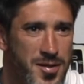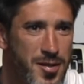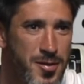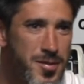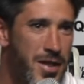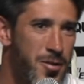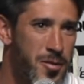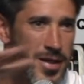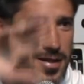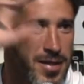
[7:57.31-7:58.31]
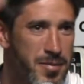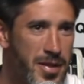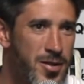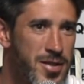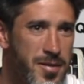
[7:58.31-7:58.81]
Hicieron una novela, una
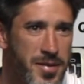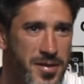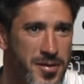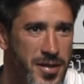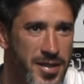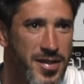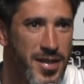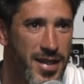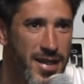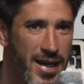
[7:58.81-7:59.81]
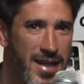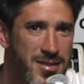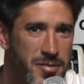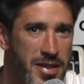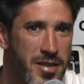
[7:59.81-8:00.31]
pelota, pero bueno. No,
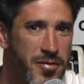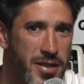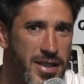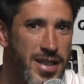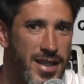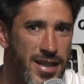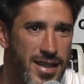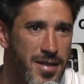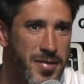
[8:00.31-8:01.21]
bueno, se refería de las